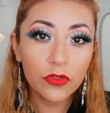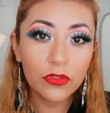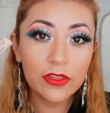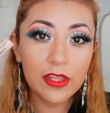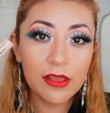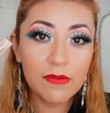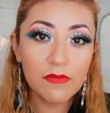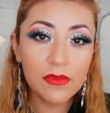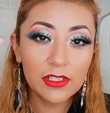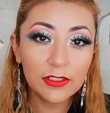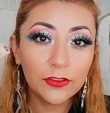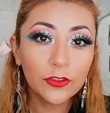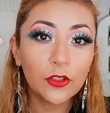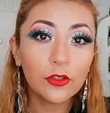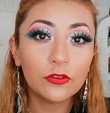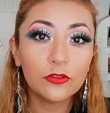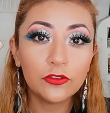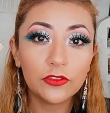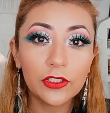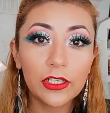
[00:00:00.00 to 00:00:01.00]
de mis
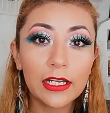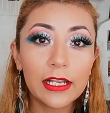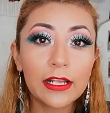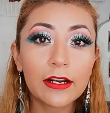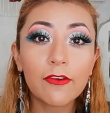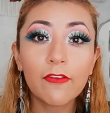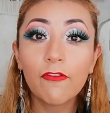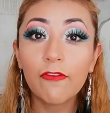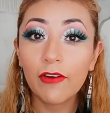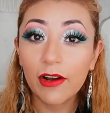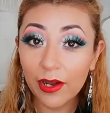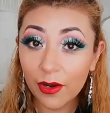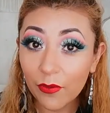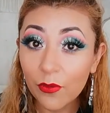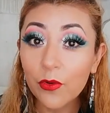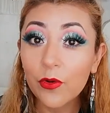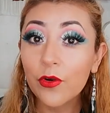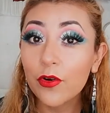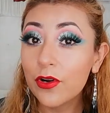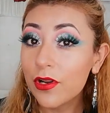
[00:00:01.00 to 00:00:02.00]
concealer
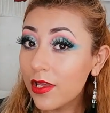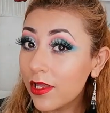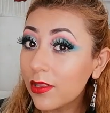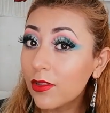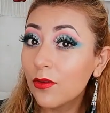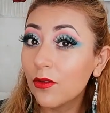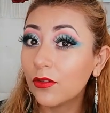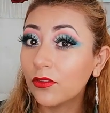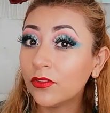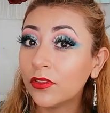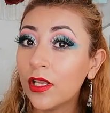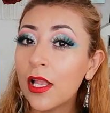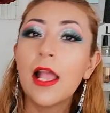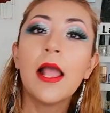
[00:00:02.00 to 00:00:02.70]
favoritos,